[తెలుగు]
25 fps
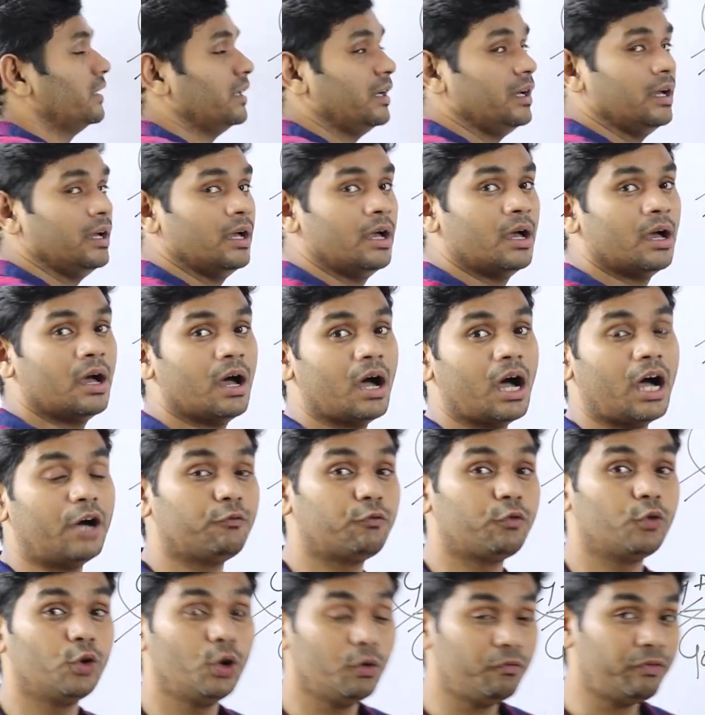కదా ఆ
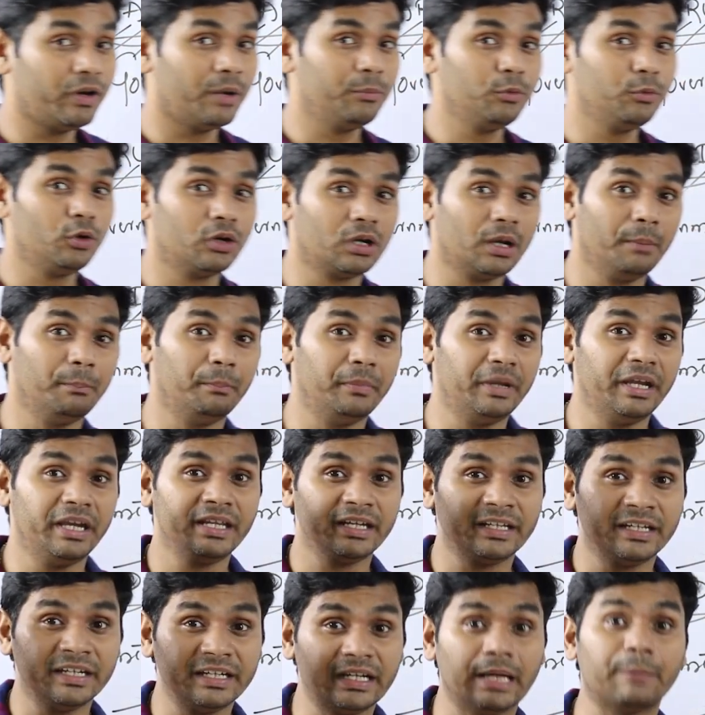ఫుల్ ఫామ్ యొక్క
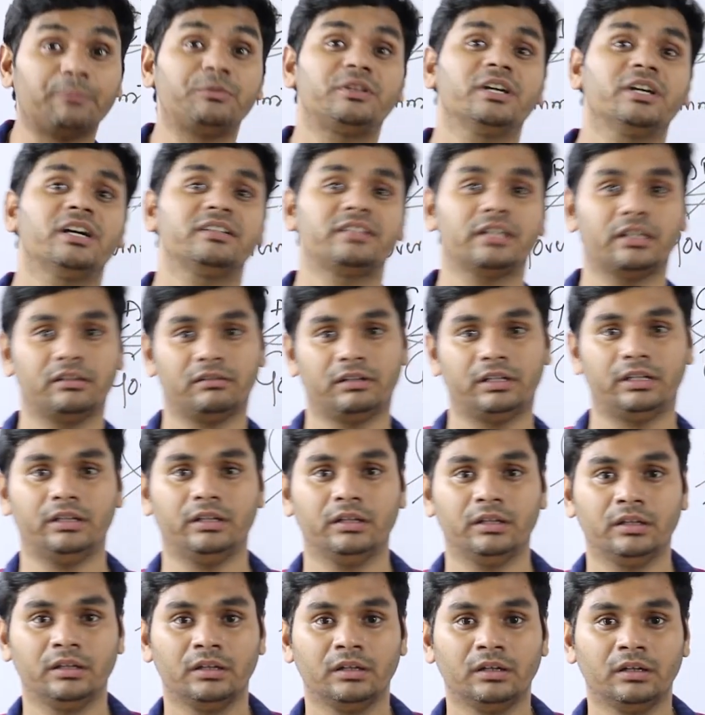మీనింగ్ని డెప్త్గా చదవండి
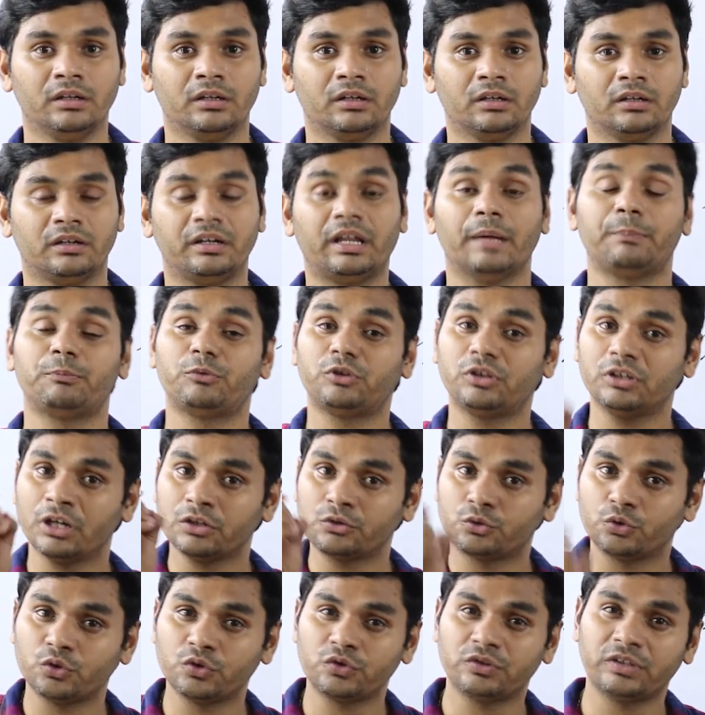డెప్త్గా
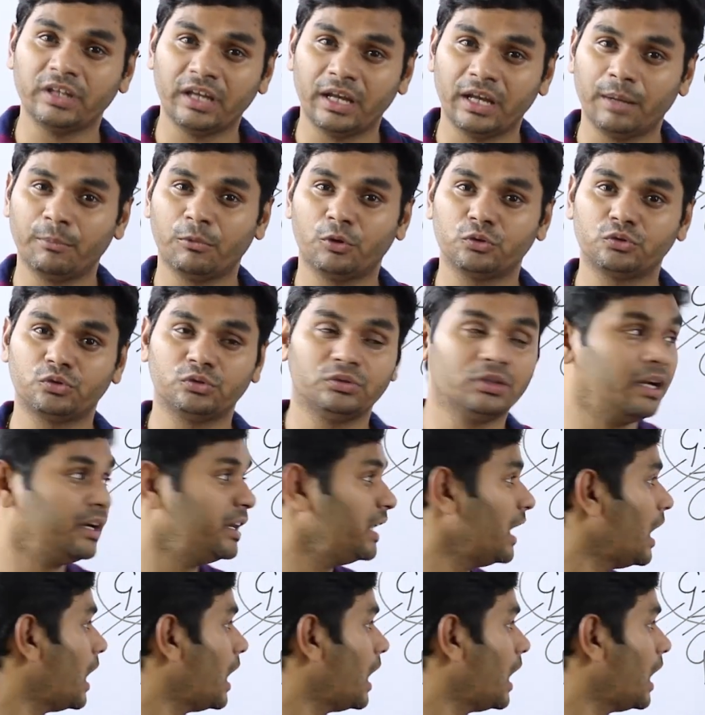చూస్తే ఏమవుతుందంటే